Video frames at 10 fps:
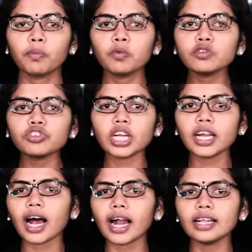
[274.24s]
மூன்றே
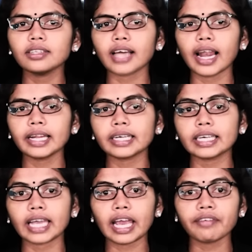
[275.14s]
நாளில்
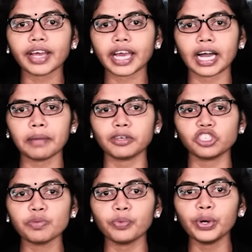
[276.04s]
தலைநகர் கீவை
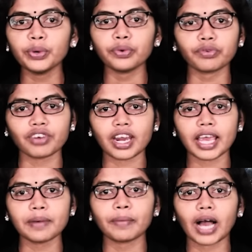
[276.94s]
கைப்பற்றி முழு
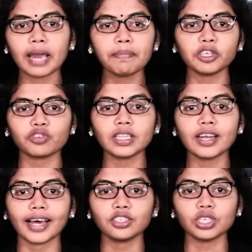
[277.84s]
உக்ரைனையும்
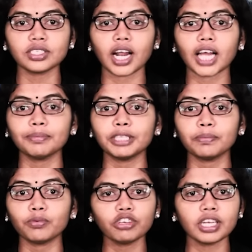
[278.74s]
கைப்பற்றுவது ரஷ்ய
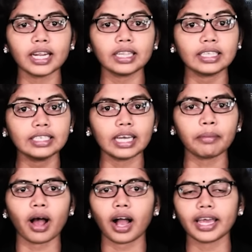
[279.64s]
ஜனாதிபதி புட்டினின்
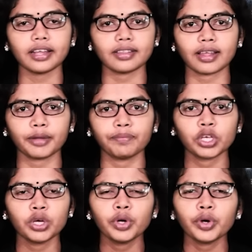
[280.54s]
திட்டமாக இருந்தது
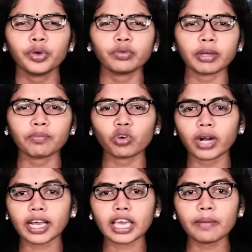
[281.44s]
யுத்தம்
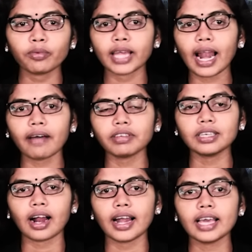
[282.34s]
தொடங்கிய
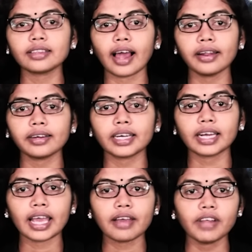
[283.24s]
முதலாவது நாளே
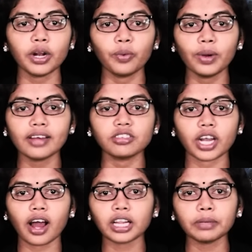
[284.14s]
தலைநகர் கீவில் உள்ள
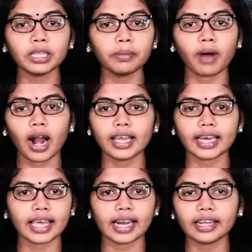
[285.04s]
ஜனாதிபதி
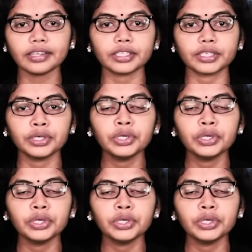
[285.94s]
மாளிகையில் இருந்து